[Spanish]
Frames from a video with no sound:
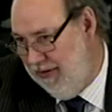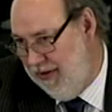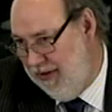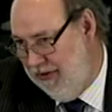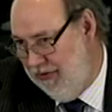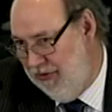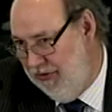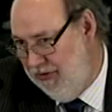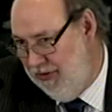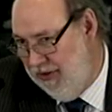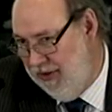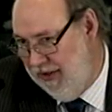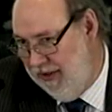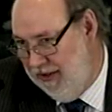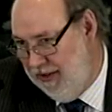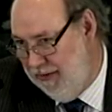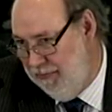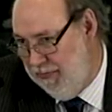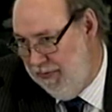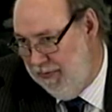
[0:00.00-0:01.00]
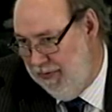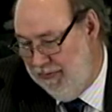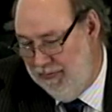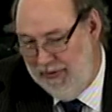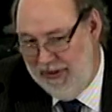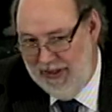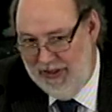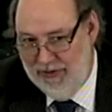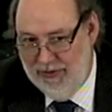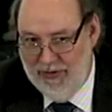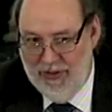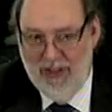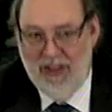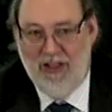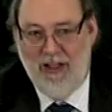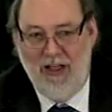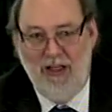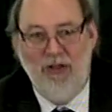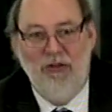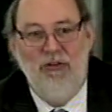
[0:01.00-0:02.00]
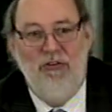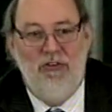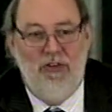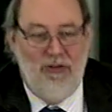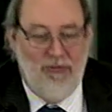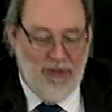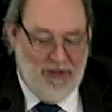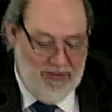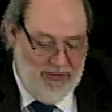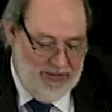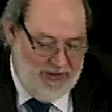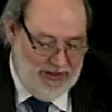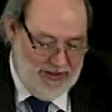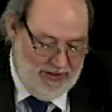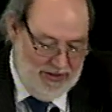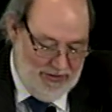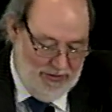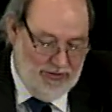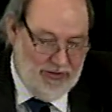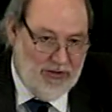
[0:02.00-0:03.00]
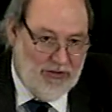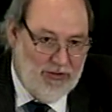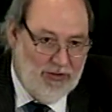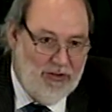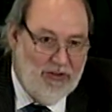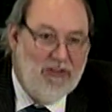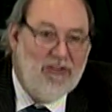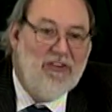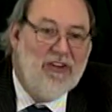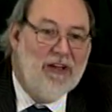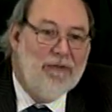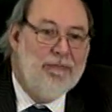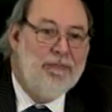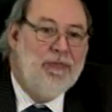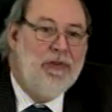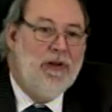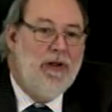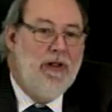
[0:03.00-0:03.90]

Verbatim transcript: con elección directa al primer ministro hoy día, a consecuencia de lo que estoy diciendo.